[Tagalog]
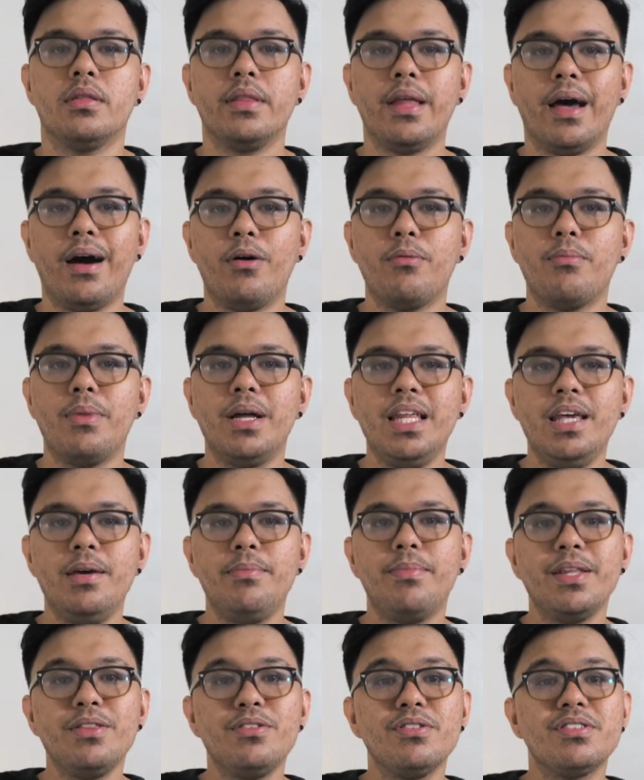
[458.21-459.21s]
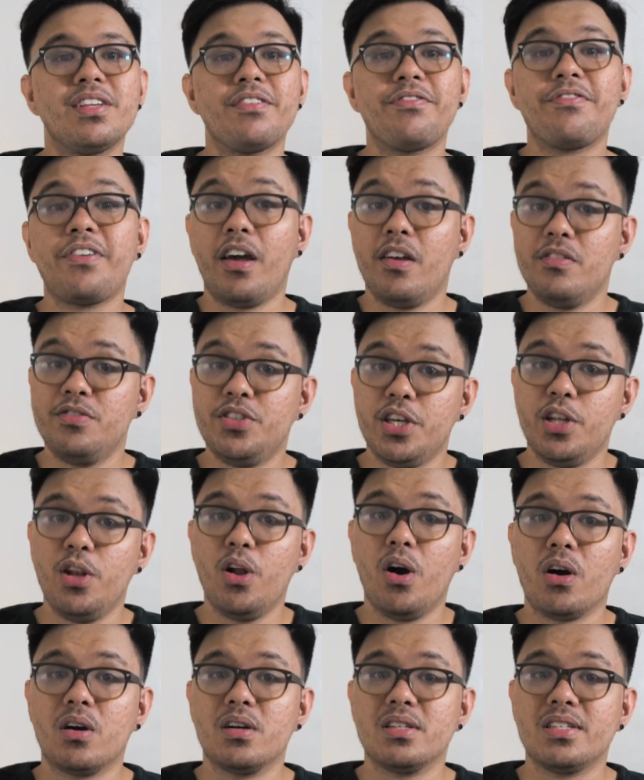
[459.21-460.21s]
Now, maliban din sa 5G
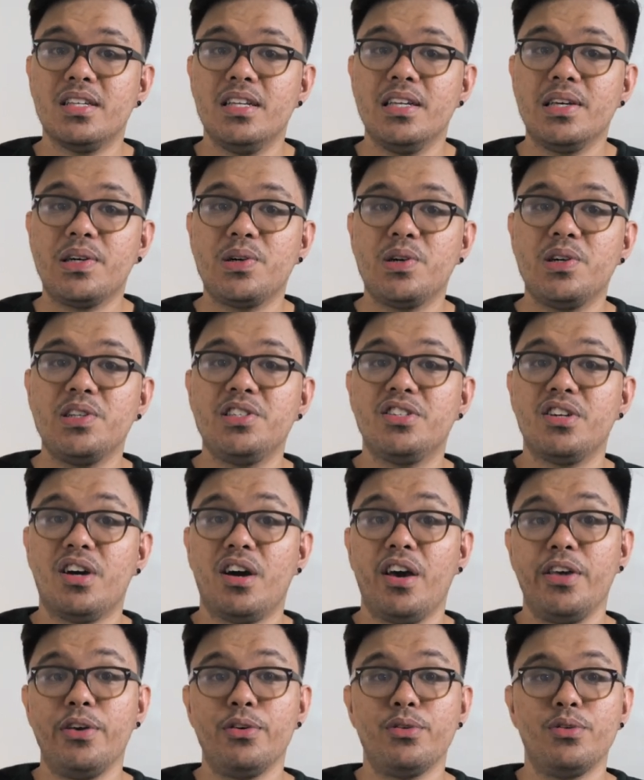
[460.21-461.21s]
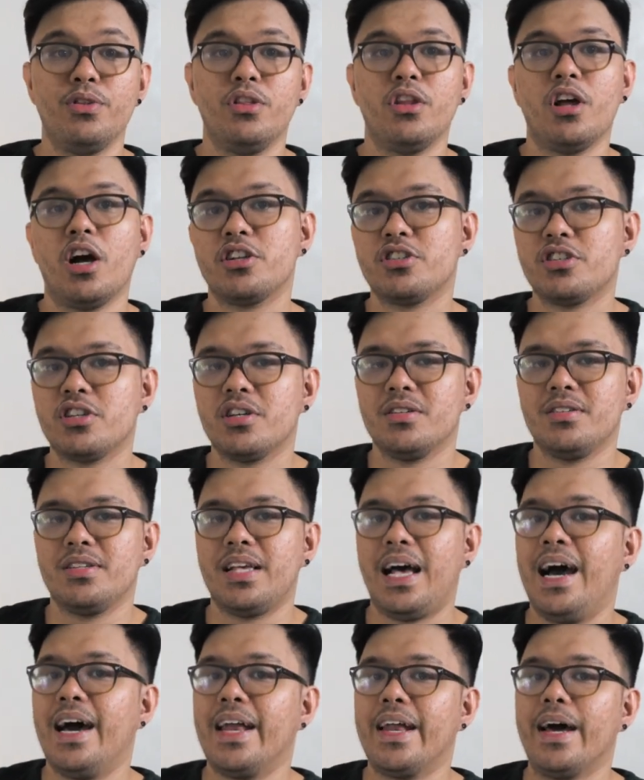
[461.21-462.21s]
logo sa likod tsaka yung notch
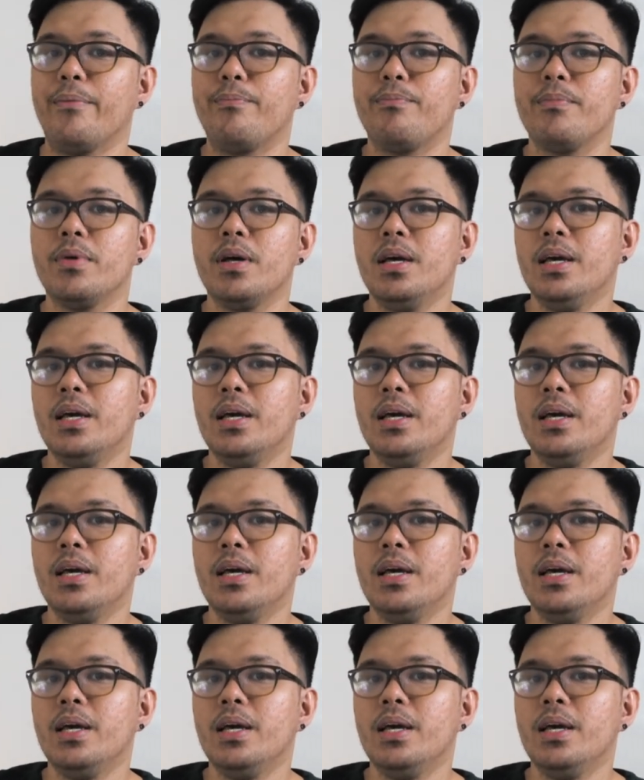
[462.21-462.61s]
sa harap,